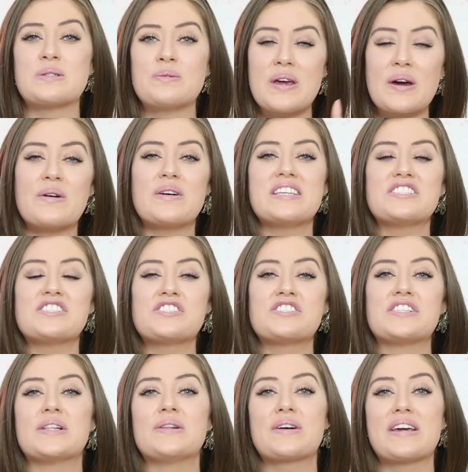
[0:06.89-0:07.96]
um ícone de
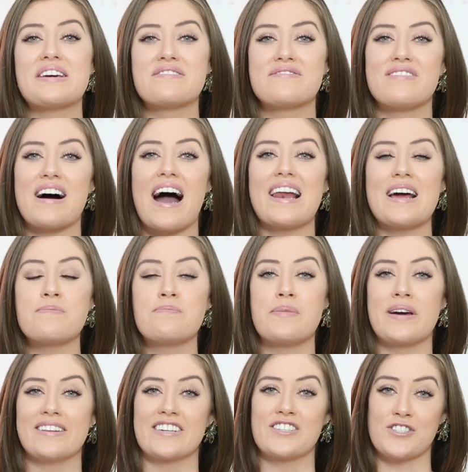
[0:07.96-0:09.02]
estilo que vale a
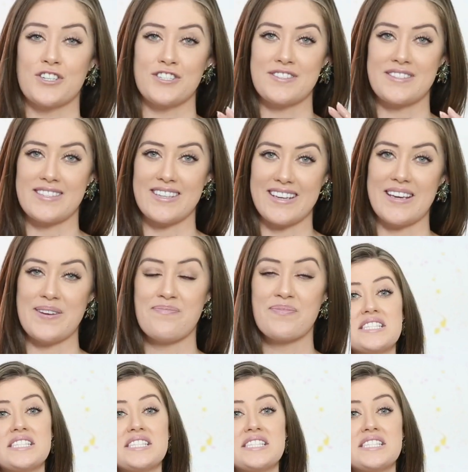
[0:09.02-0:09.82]
pena a gente seguir.